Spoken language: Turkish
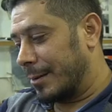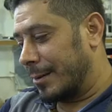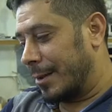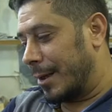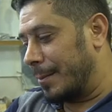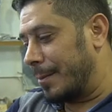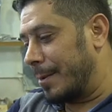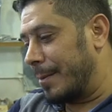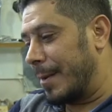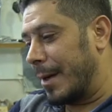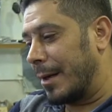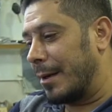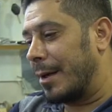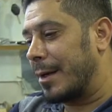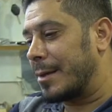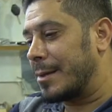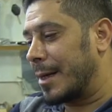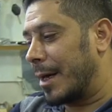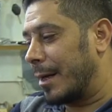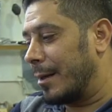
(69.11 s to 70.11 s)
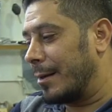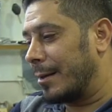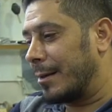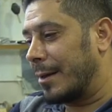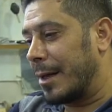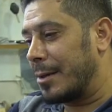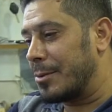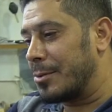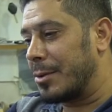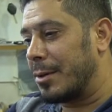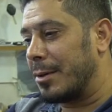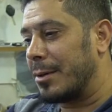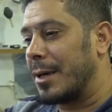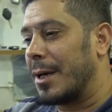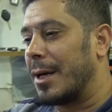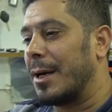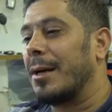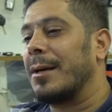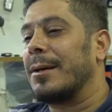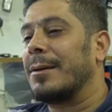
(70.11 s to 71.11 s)
Tabii ben askerlikten
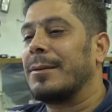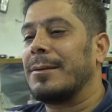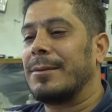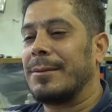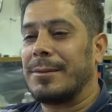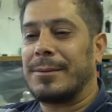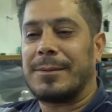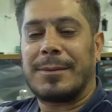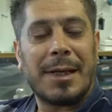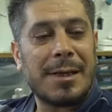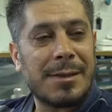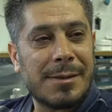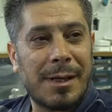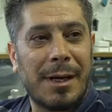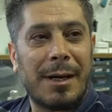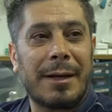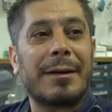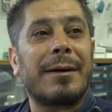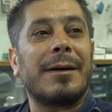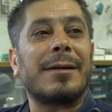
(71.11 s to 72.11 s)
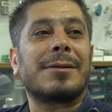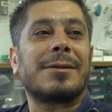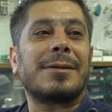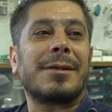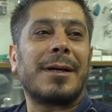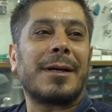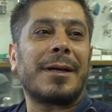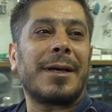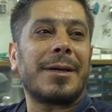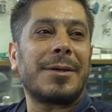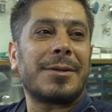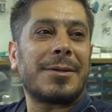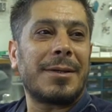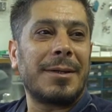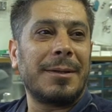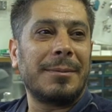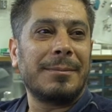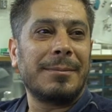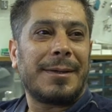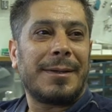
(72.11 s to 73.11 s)
sonra tezgah arkasına
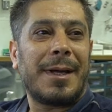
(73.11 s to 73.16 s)
geçtim.